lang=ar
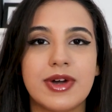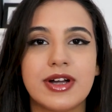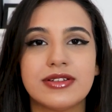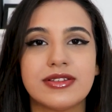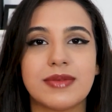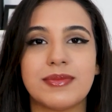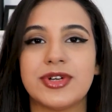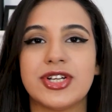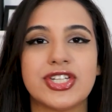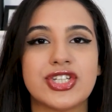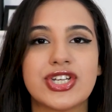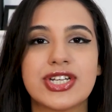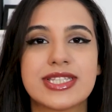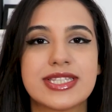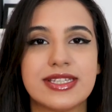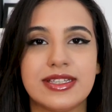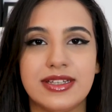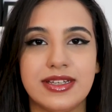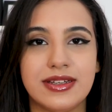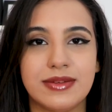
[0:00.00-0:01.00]
اكتر من عشر
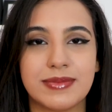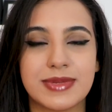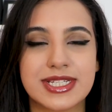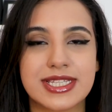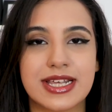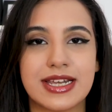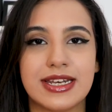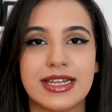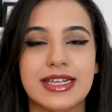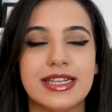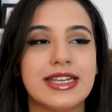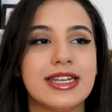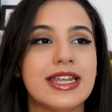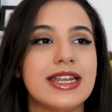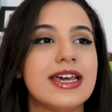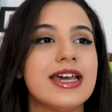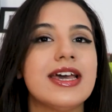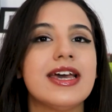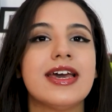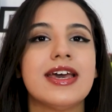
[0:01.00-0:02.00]
سنين مثلا لان
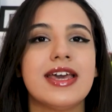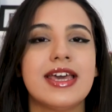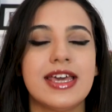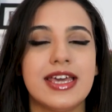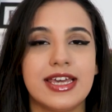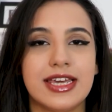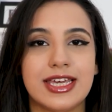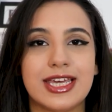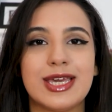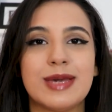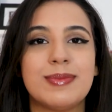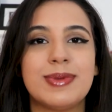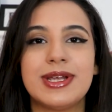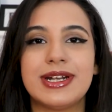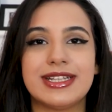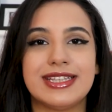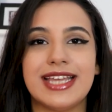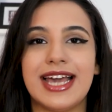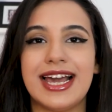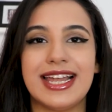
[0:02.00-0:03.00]
انا
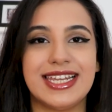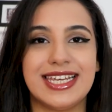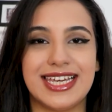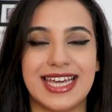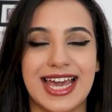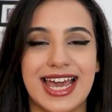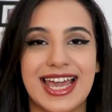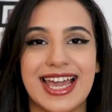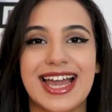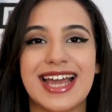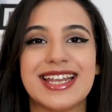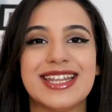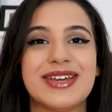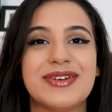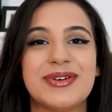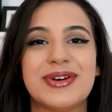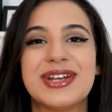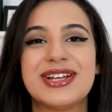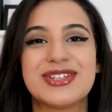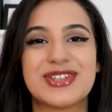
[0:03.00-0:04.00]
كبرت عليها يعني
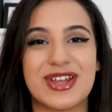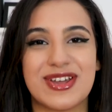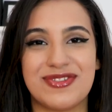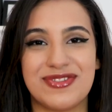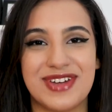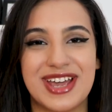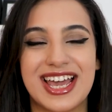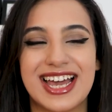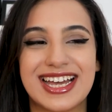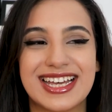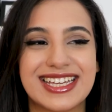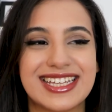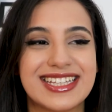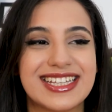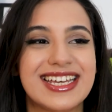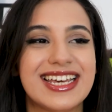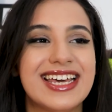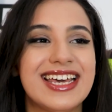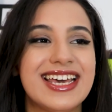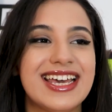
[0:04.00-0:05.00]
وانا شايفاها
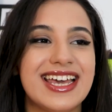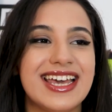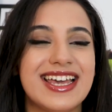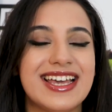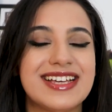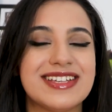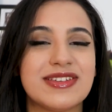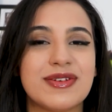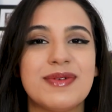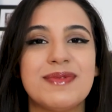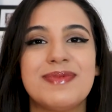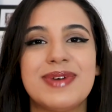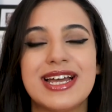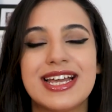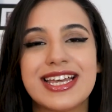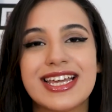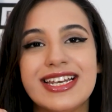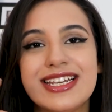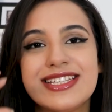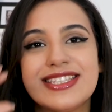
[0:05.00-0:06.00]
كده آه، زمان
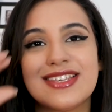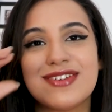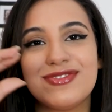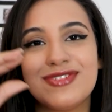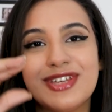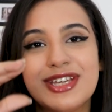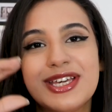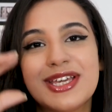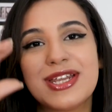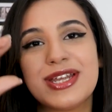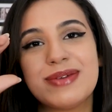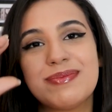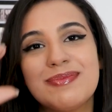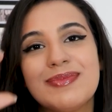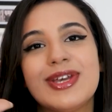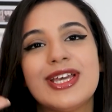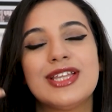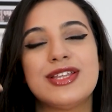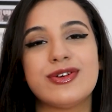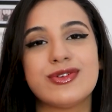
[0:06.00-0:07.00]
بقى كان لسه في
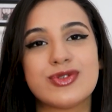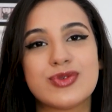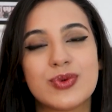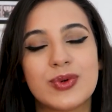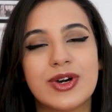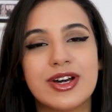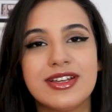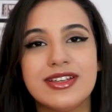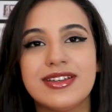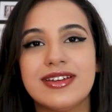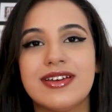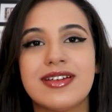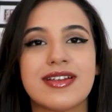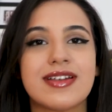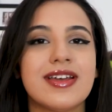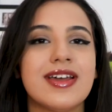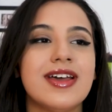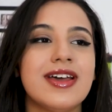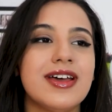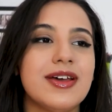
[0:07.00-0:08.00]
كريم كده
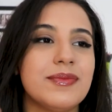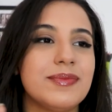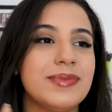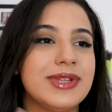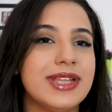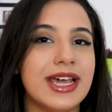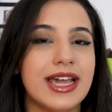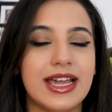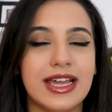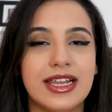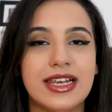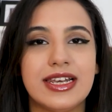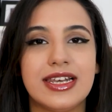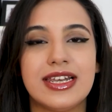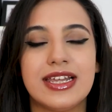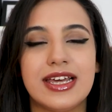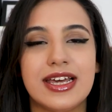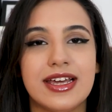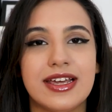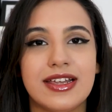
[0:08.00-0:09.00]
صغير بتاع
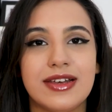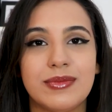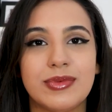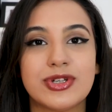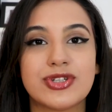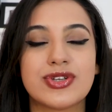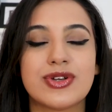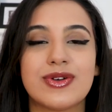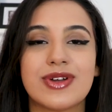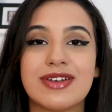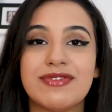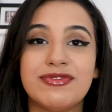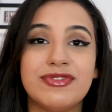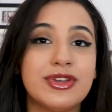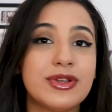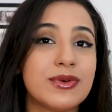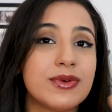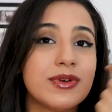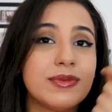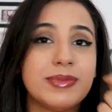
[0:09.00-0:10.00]
البشره وكان
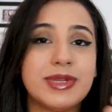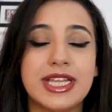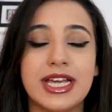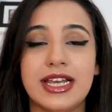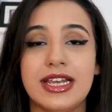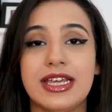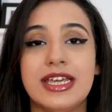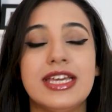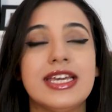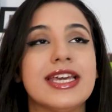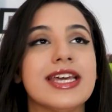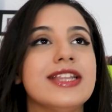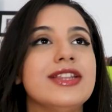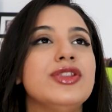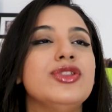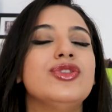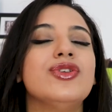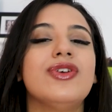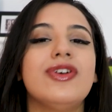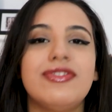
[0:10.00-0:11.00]
في رول بتاع العين كان
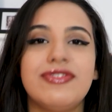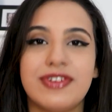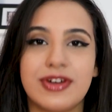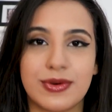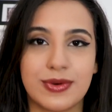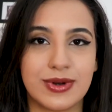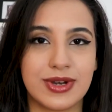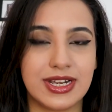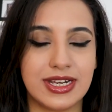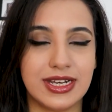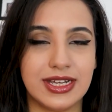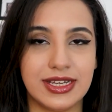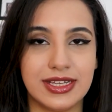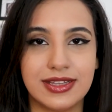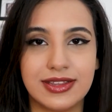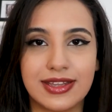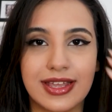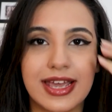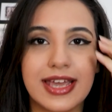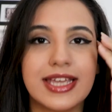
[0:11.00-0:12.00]
تحفه رول
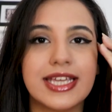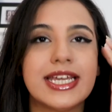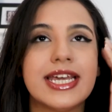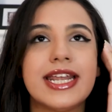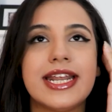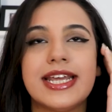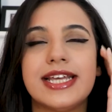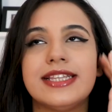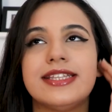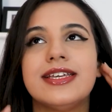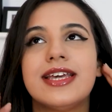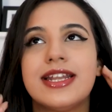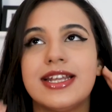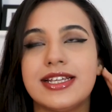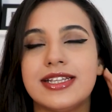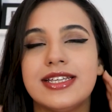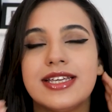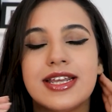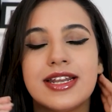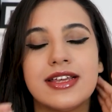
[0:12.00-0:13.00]
العين ده يا ريت يا
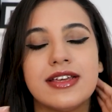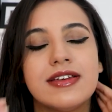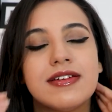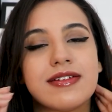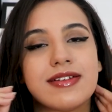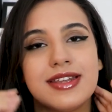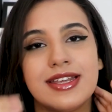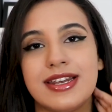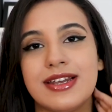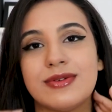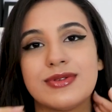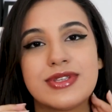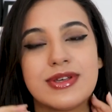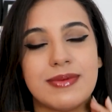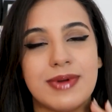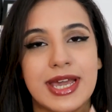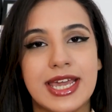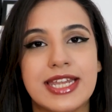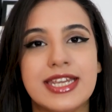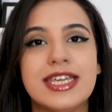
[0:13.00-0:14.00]
ريت يا ريت جرنيه لو
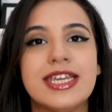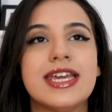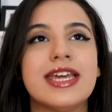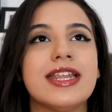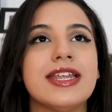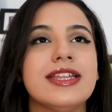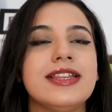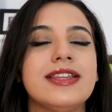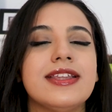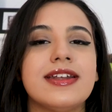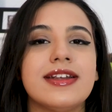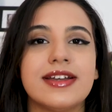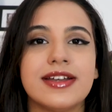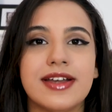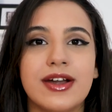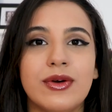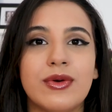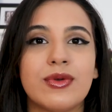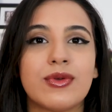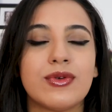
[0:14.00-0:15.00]
سامعاني يا ريت
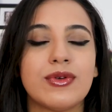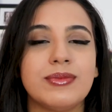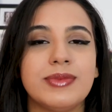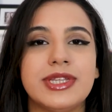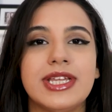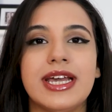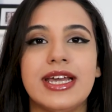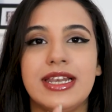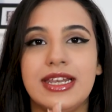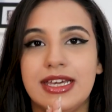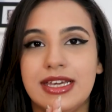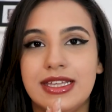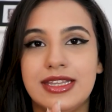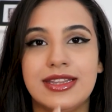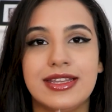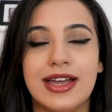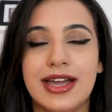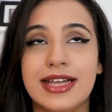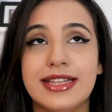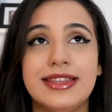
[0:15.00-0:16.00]
ترجعوا الرول بتاع
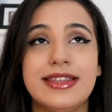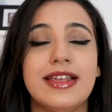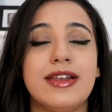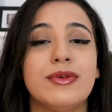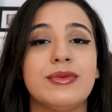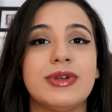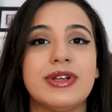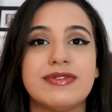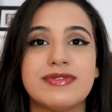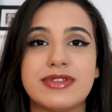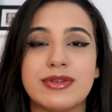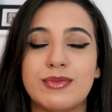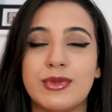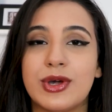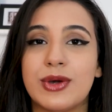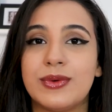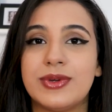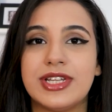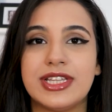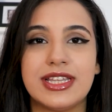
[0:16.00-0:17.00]
العين ده حتى لو بنفس
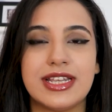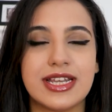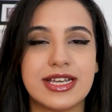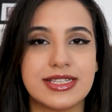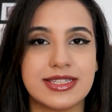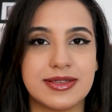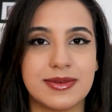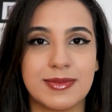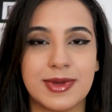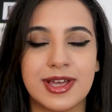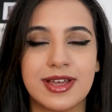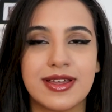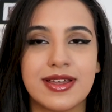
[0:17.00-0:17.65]
المكونات القديمه